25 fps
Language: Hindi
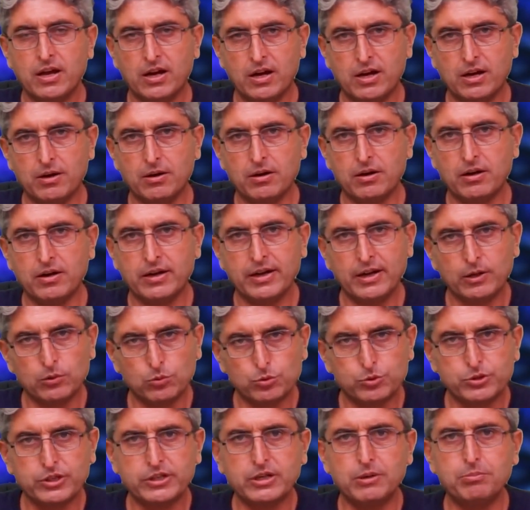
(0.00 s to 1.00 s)
एक
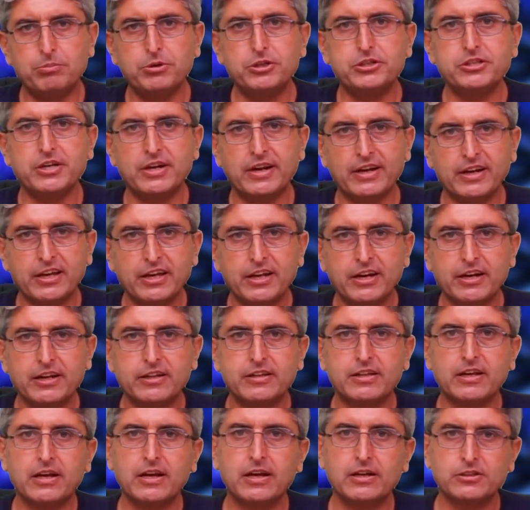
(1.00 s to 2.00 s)
दूसरे के पीछे लगे
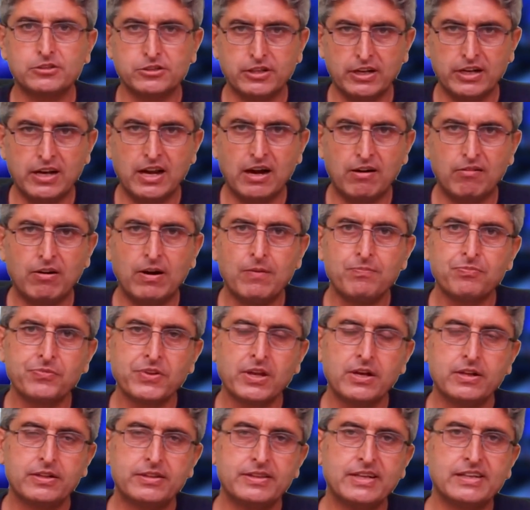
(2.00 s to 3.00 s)
रहते हैं इसके अलावा
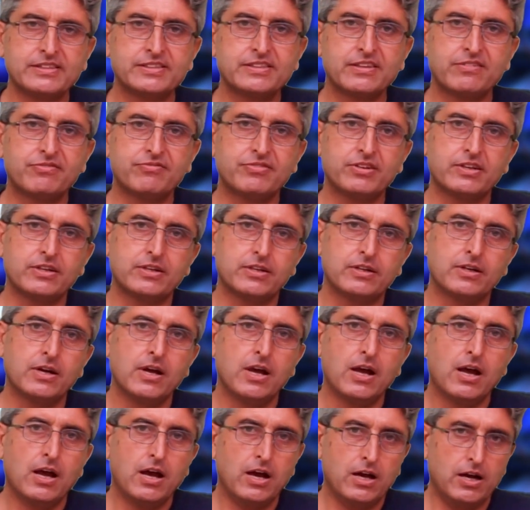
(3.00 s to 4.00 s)
ना सिर्फ़
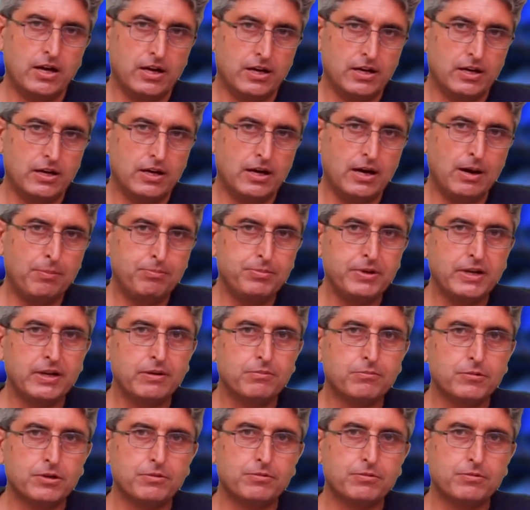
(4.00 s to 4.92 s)
अपने